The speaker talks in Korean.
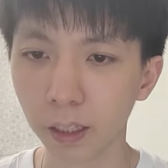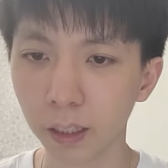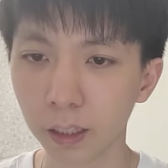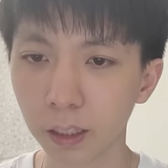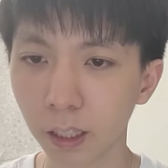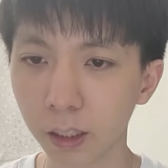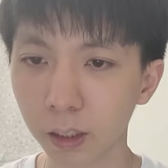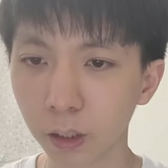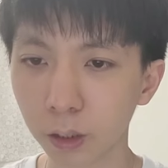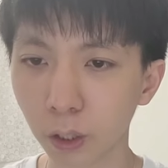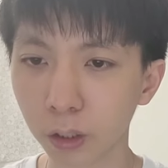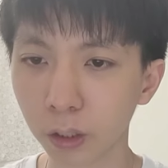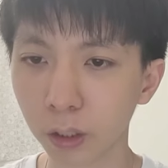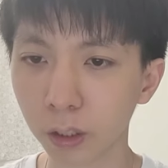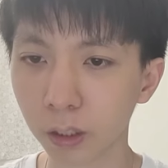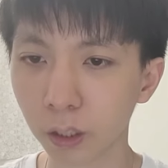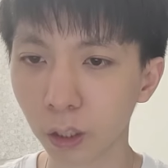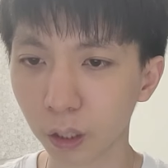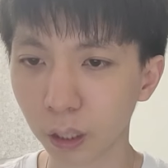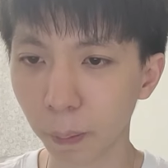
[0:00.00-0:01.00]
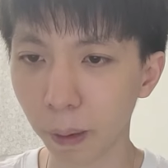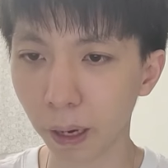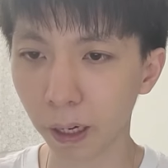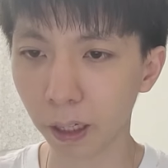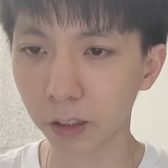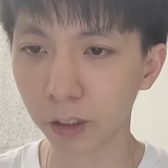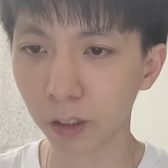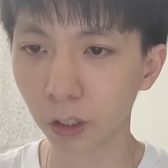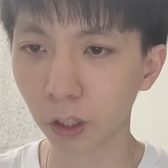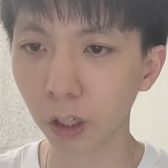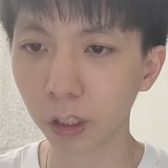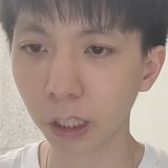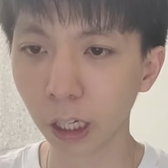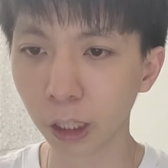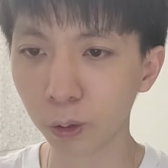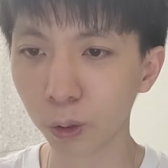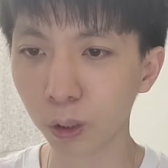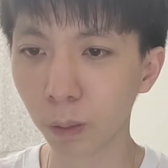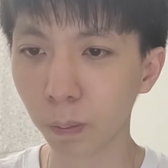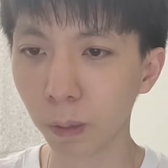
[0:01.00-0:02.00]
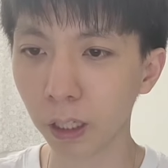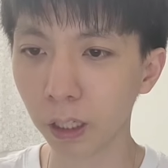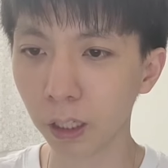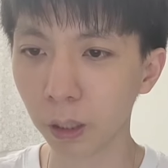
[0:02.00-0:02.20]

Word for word: 그래서 저는 그렇게 말했어요. 예수님의